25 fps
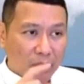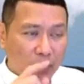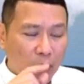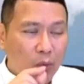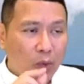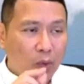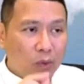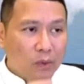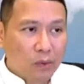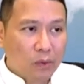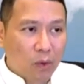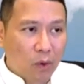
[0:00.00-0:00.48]

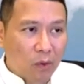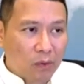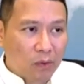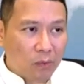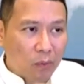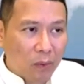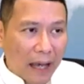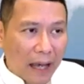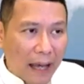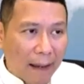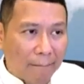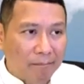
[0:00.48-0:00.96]
ดูตรง
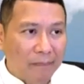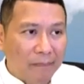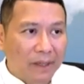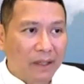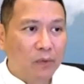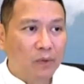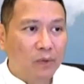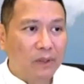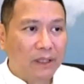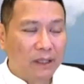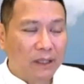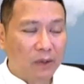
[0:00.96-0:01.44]
ความไม่
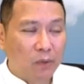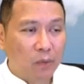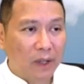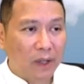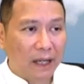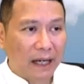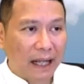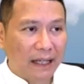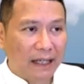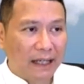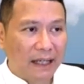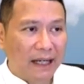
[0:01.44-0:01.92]
รู้จะดู
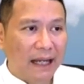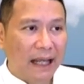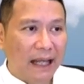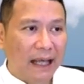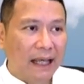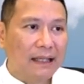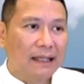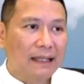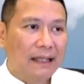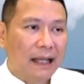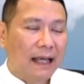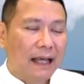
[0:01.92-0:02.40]
อะไรนั่นแห
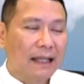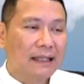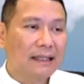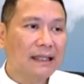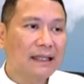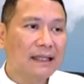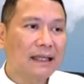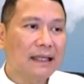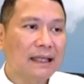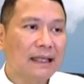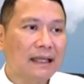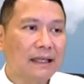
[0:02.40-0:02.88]
ละนะ
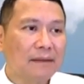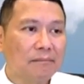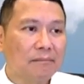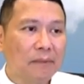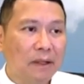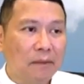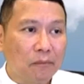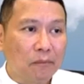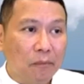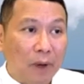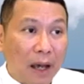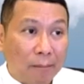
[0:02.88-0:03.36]
ที่
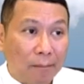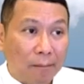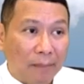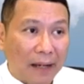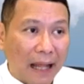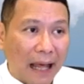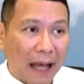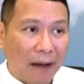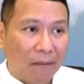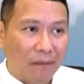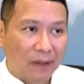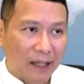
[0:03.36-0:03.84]
มันว่างเป
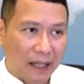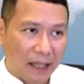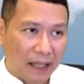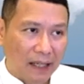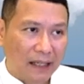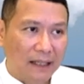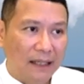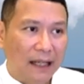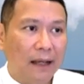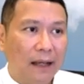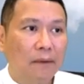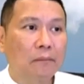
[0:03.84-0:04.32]
ล่านะ
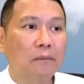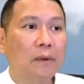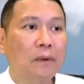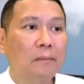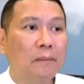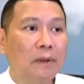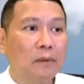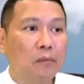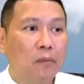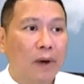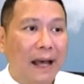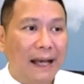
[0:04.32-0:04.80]
นะว่า
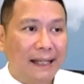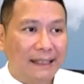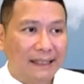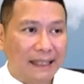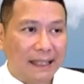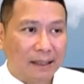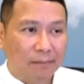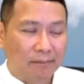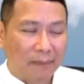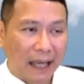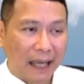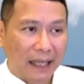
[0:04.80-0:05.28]
มันว่าง
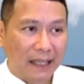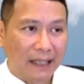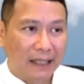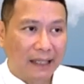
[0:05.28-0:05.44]
จริงไหม